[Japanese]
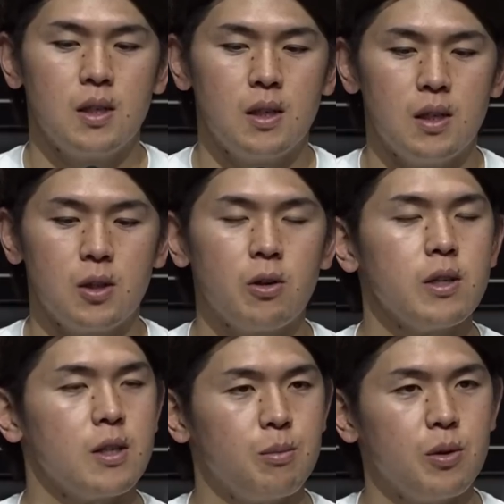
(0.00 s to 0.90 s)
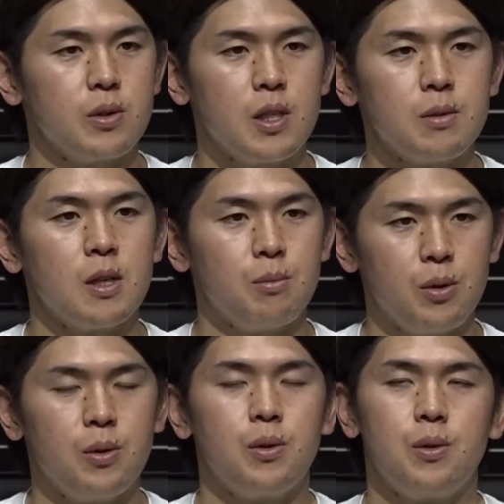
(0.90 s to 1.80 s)
えー、トライさんもチャミさん
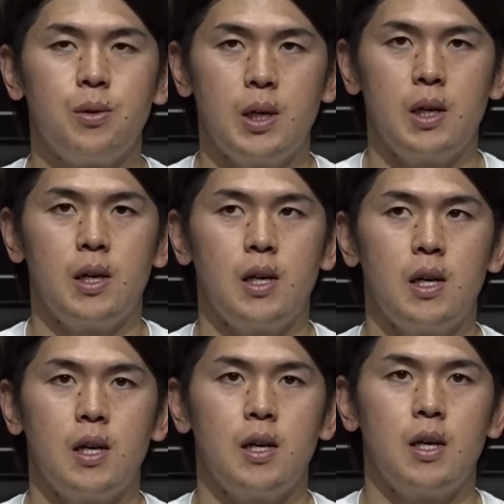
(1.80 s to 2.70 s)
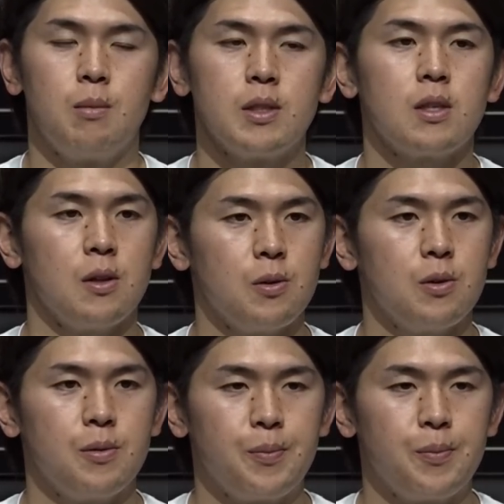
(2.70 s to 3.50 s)
も、えー、いますけど、